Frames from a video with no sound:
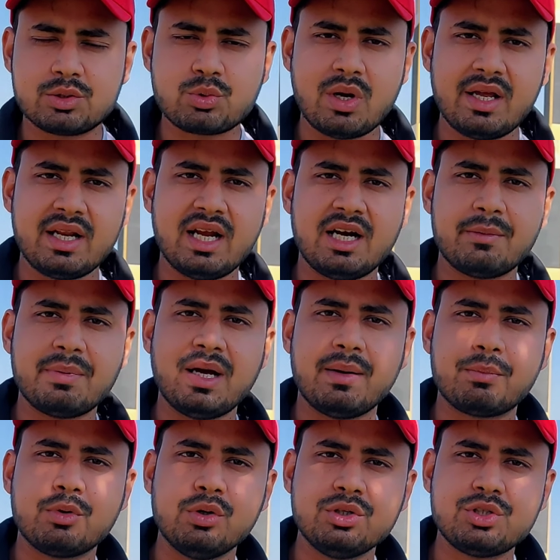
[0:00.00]
स्क्वायर यार्ड पे
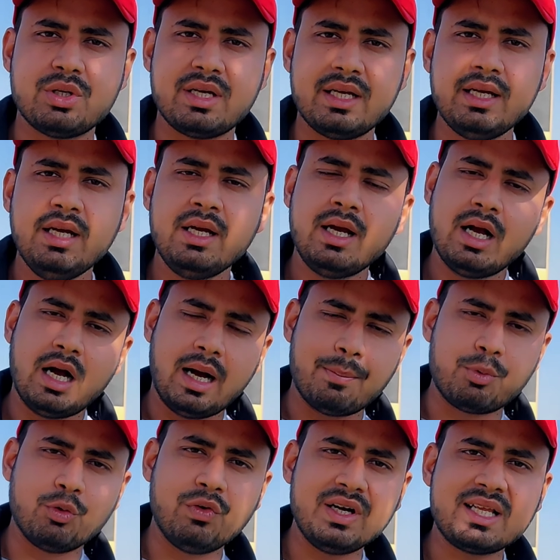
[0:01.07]
आपको जो है
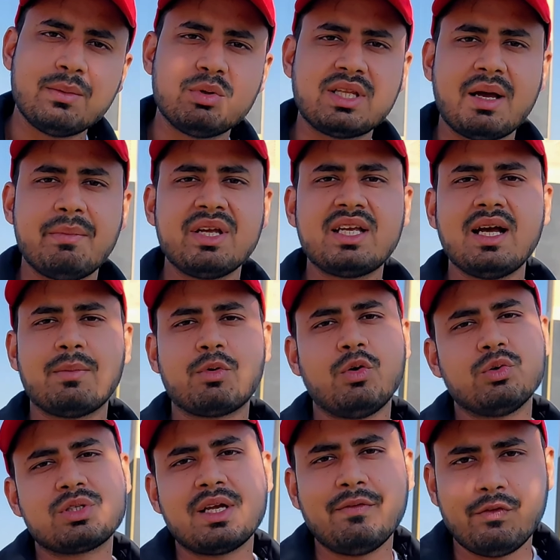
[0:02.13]
अप्रूवल के मुताबिक
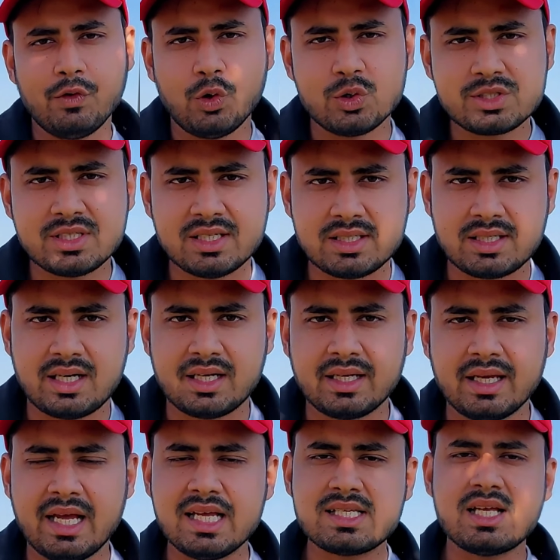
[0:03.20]
आपको उसके फ्लोर्स नजर
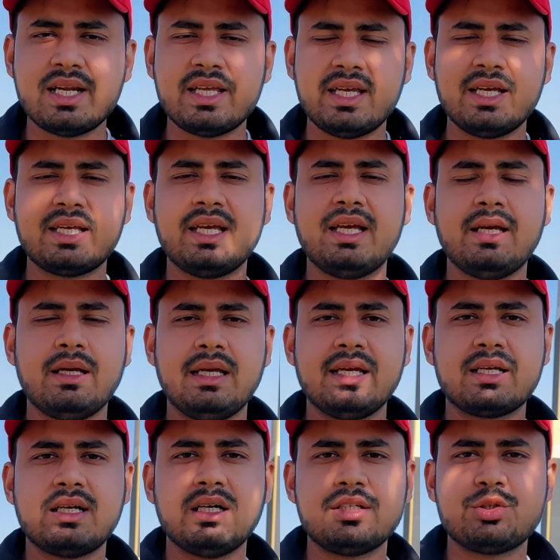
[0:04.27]
आएंगे ऐसा नहीं है कि
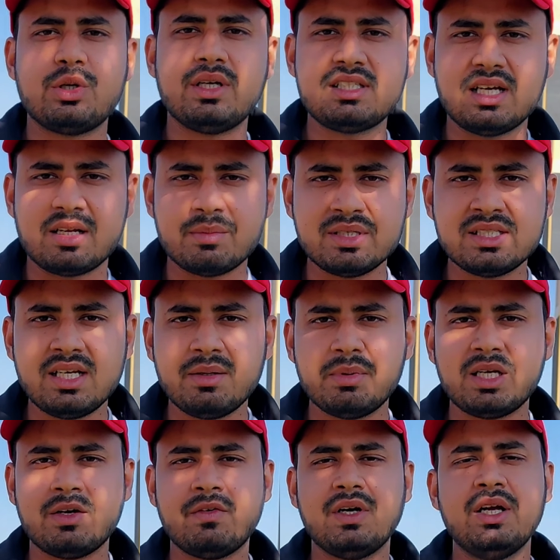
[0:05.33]
एक घर जो है चार मंजिला
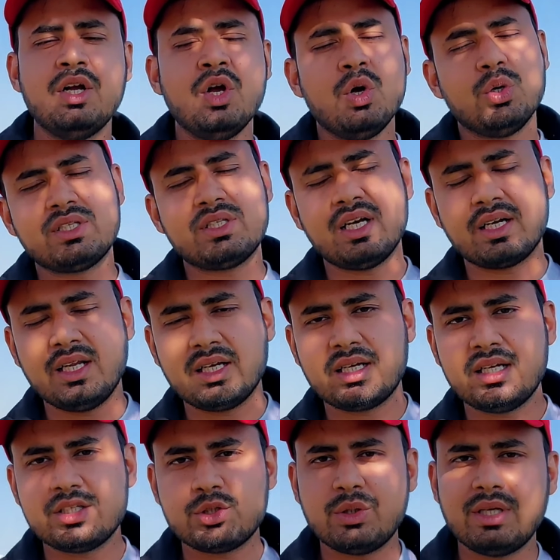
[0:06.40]
बना हुआ है उससे अगला
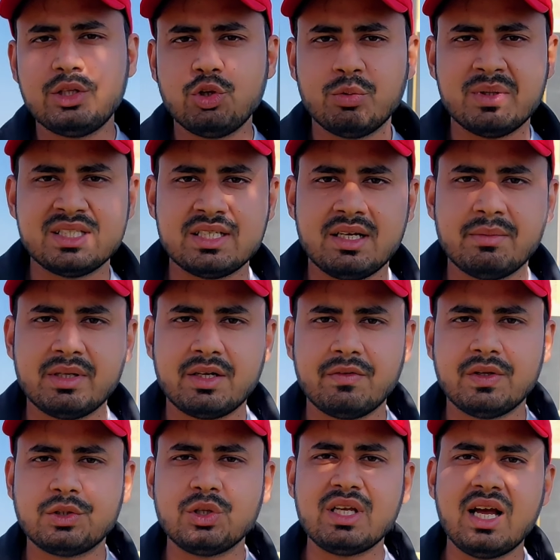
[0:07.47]
घर जो है दो मंजिला बना
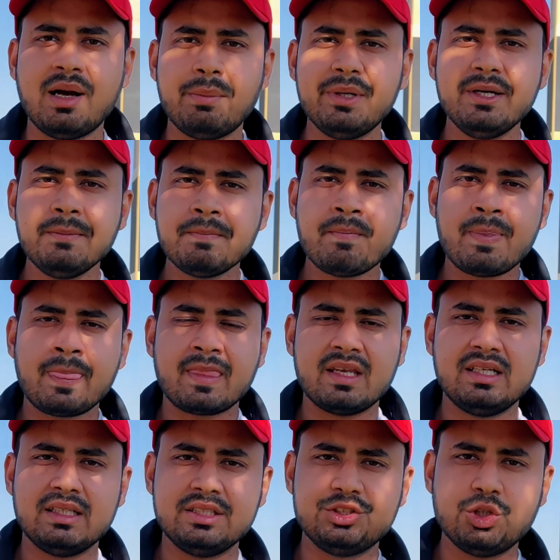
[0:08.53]
हुआ तो यहाँ पे
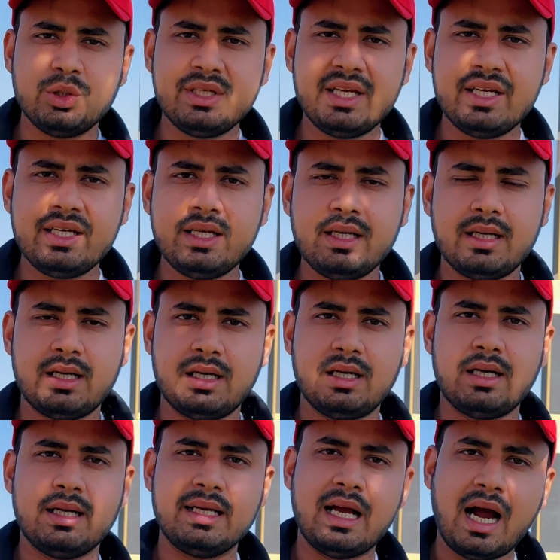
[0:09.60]
जो ये
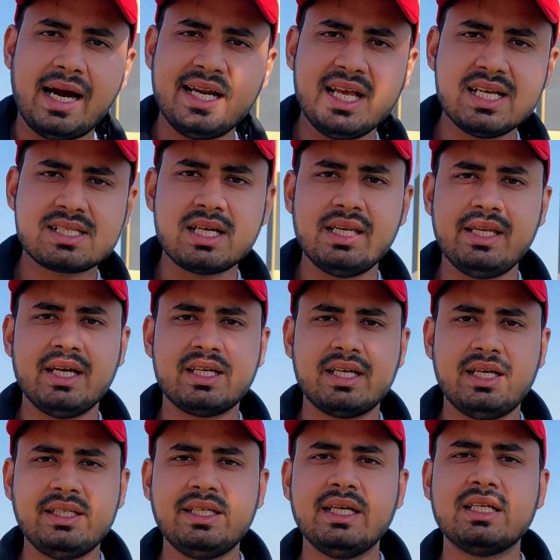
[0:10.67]
आइडियाज़ का लिया
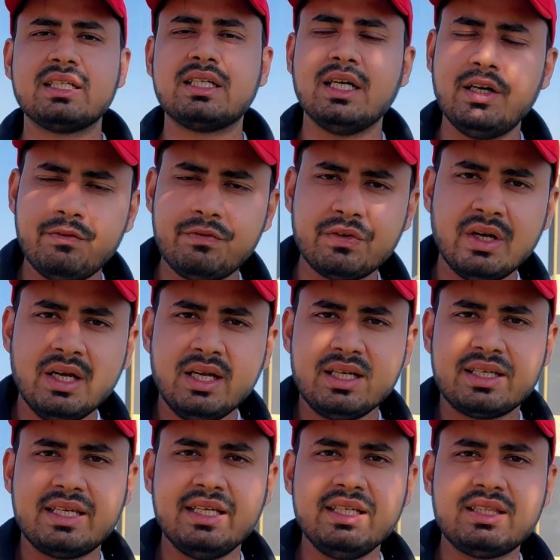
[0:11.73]
गया ये गल्फ
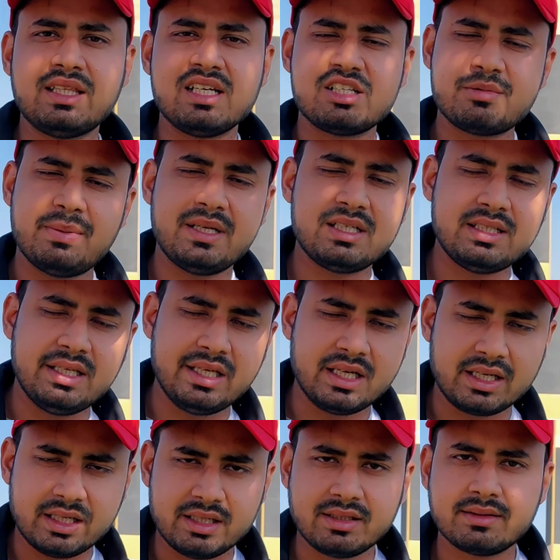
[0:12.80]
की तर्ज पे
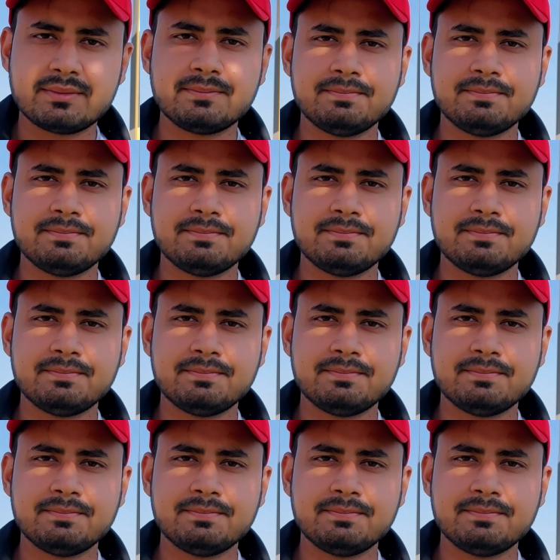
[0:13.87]
लिया गया